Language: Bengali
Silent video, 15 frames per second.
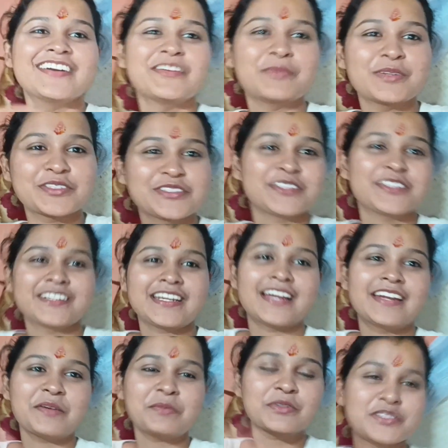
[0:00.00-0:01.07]
প্রচণ্ড
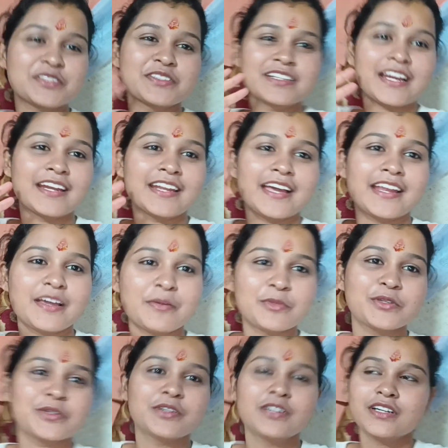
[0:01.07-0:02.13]
ঠান্ডা প্রচণ্ড ঠান্ডা না
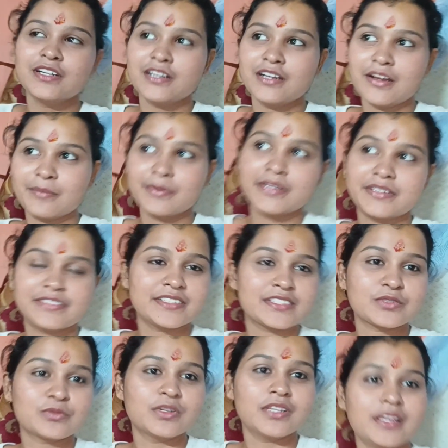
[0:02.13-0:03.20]
আমিও আমার ড্রেস
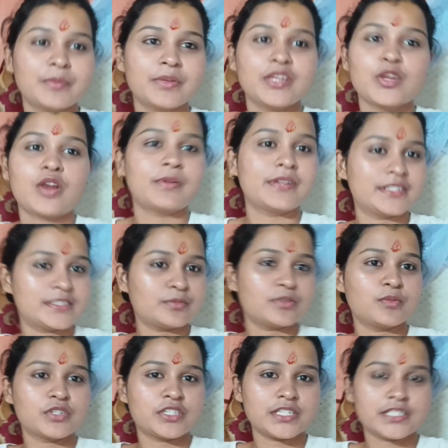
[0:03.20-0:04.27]
খুলে এমনি নর্মাল ড্রেস পরে
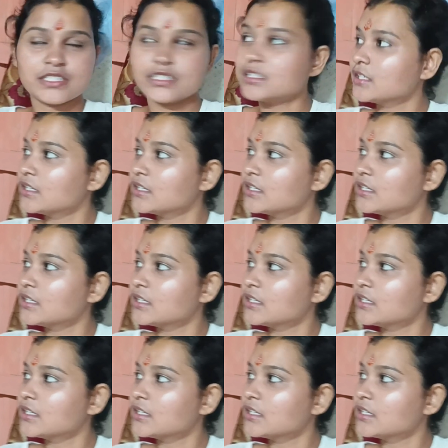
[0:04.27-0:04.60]
বসে আছি